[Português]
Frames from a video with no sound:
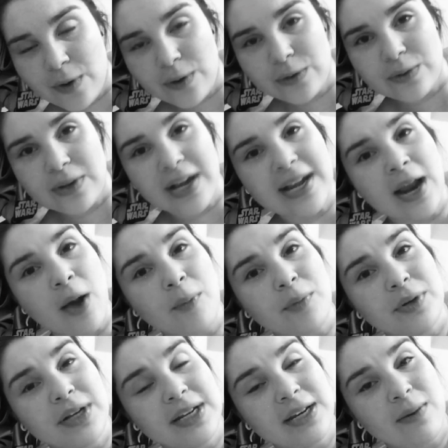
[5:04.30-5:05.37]
foco do canal
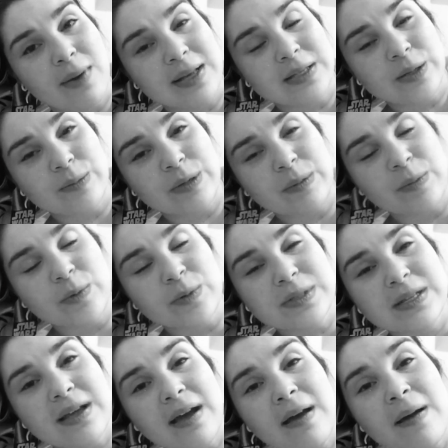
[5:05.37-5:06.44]
porque não é sobre
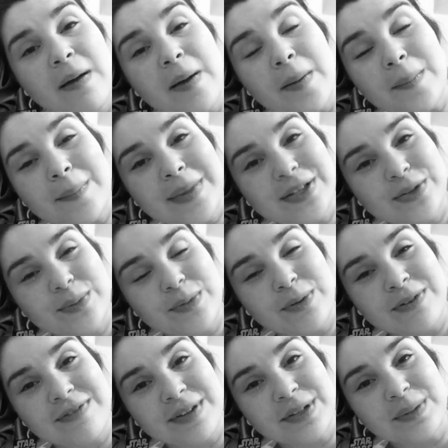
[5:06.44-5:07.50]
música, mas sobre
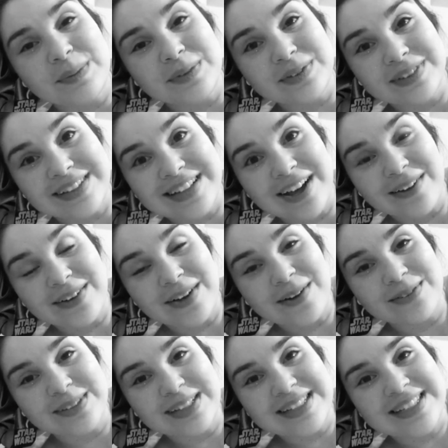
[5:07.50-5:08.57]
um evento muito legal que
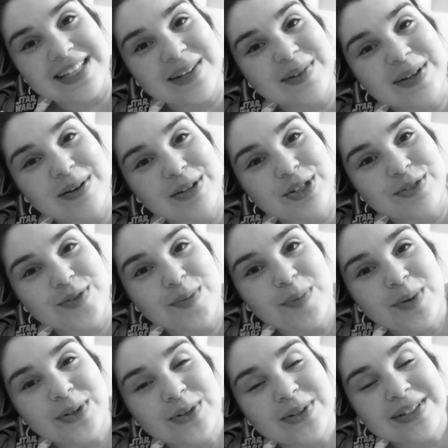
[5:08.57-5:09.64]
aconteceu e que eu tive a
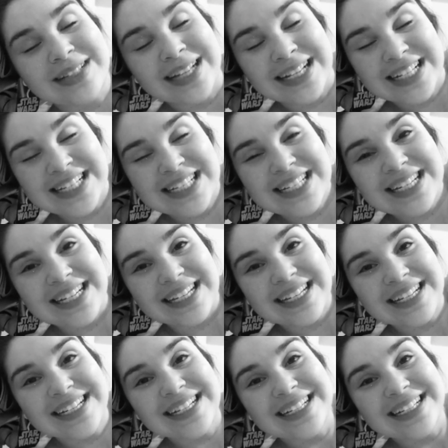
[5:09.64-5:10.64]
oportunidade de ir.